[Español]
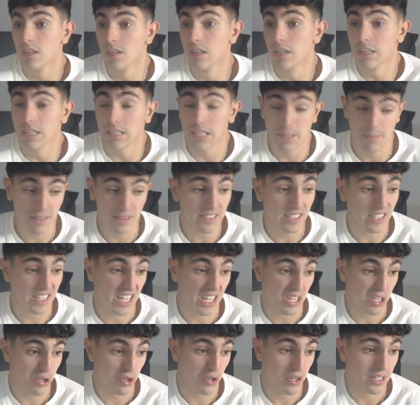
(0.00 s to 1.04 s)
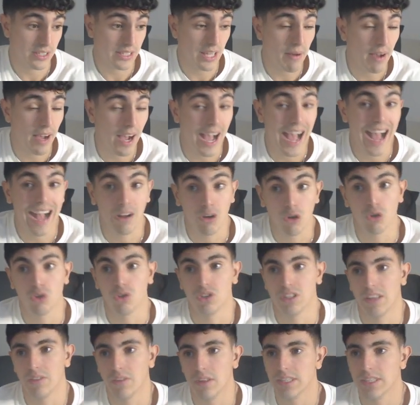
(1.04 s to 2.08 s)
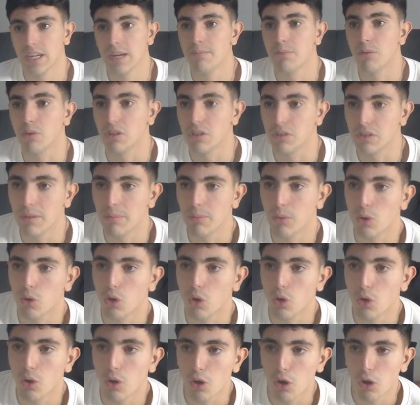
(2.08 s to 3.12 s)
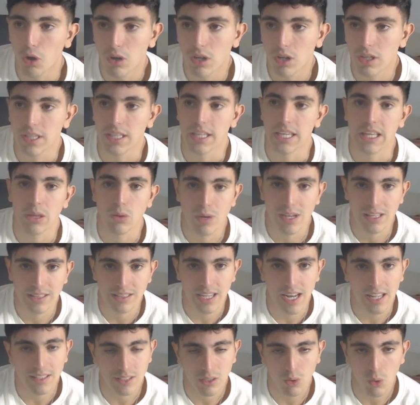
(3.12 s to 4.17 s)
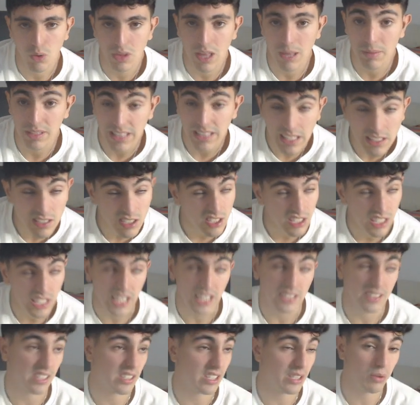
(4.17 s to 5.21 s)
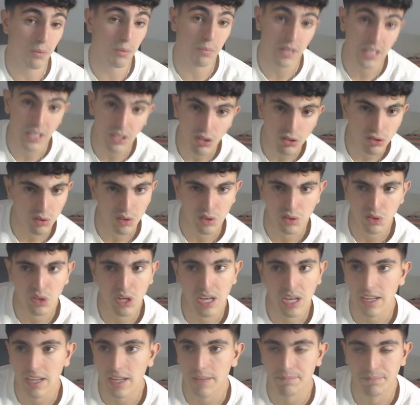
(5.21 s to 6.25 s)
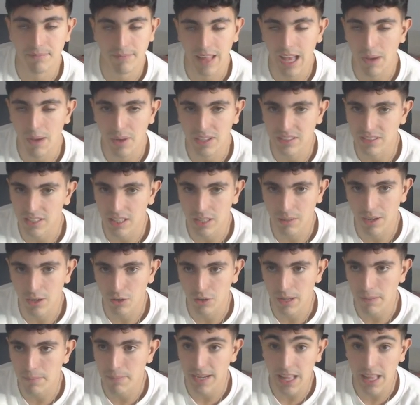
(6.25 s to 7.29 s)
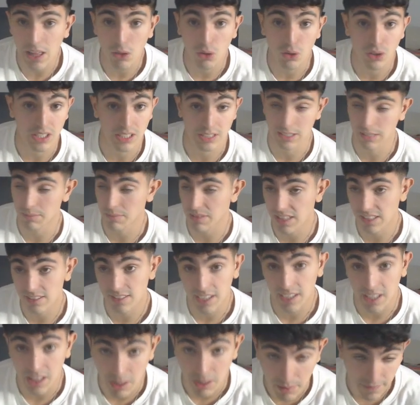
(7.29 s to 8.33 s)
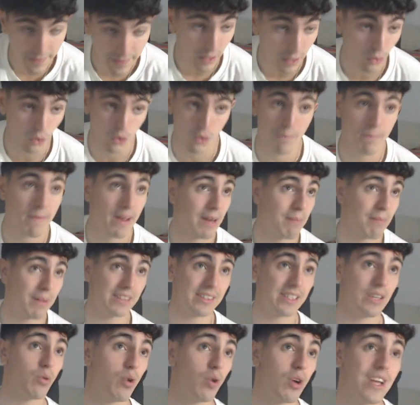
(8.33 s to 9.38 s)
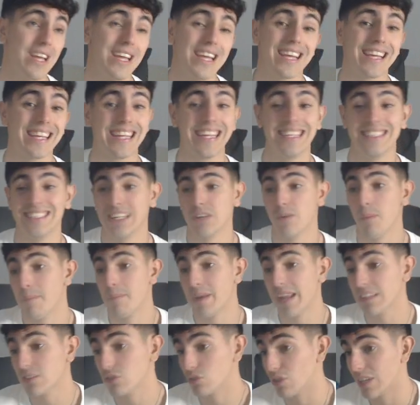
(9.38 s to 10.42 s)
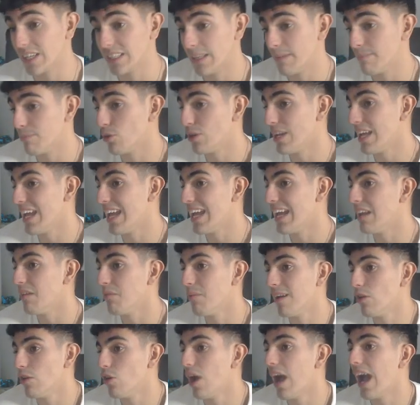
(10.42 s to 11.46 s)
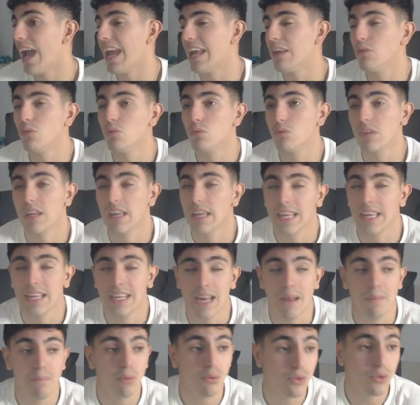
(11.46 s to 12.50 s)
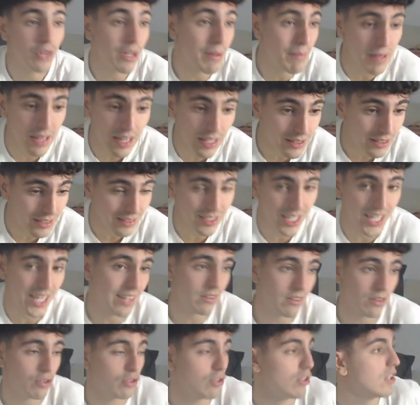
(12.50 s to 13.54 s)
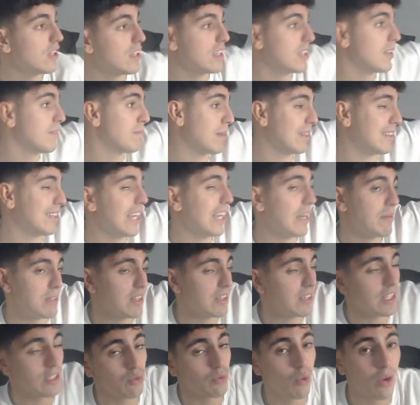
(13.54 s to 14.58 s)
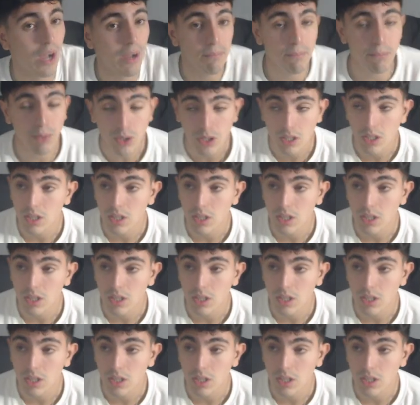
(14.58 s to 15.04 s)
¿Qué pasa? Que ellos nos estaban agotando atrás poquito a poco eh, durante la segunda mitad, sin excesivo peligro, sobre todo a, base de balones parados y también de saques de banda, con un Mar Mateu que tiene un brazo que te pone el balón en, el punto de penalti, sacando prácticamente de su campo.